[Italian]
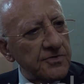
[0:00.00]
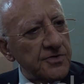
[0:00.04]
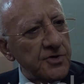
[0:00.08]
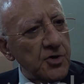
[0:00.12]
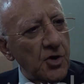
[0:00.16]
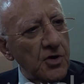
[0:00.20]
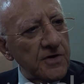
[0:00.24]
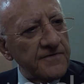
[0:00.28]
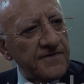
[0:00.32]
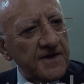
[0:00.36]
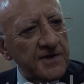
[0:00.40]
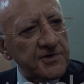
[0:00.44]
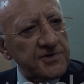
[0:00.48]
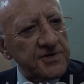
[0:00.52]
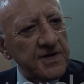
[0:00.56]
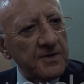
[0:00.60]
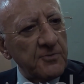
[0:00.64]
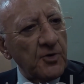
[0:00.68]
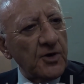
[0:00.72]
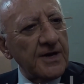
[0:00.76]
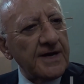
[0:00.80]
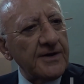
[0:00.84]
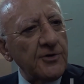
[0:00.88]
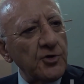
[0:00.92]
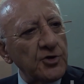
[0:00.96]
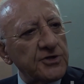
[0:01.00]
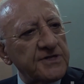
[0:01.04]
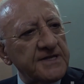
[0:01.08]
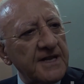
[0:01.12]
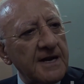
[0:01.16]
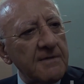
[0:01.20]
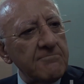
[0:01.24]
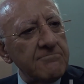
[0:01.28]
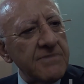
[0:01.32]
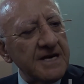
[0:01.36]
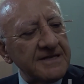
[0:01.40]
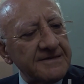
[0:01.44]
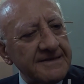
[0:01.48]
Noi facciamo la
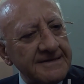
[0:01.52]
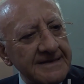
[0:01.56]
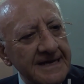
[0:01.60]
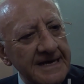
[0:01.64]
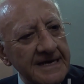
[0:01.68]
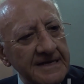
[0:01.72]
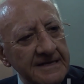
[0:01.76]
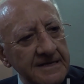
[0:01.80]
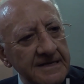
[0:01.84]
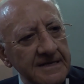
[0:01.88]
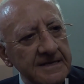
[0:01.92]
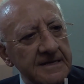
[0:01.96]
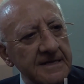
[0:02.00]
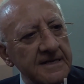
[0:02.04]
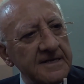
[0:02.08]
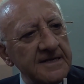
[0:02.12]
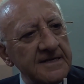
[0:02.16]
nostra battaglia,